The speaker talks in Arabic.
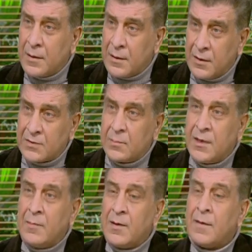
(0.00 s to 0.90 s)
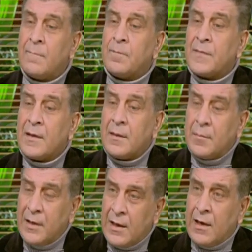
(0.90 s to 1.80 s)
ناصر بيعمل
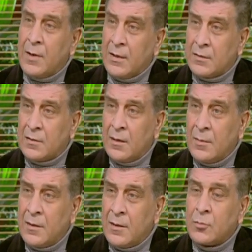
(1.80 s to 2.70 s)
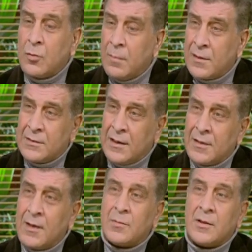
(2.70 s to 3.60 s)
بيرعى بعض الطلبه دول بس
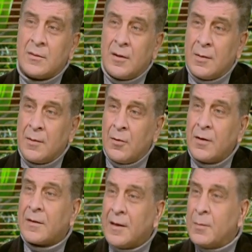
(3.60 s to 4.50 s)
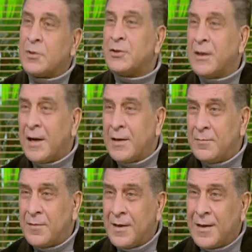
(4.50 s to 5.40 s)
عندنا 200 طالب لو احنا طلعنا ب 20 عالم
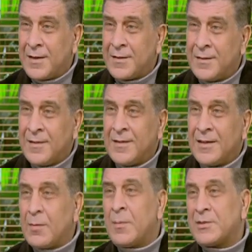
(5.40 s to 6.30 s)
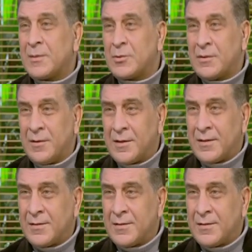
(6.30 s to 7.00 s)
في الاخر آه. يبقى مصر مستفيده جدا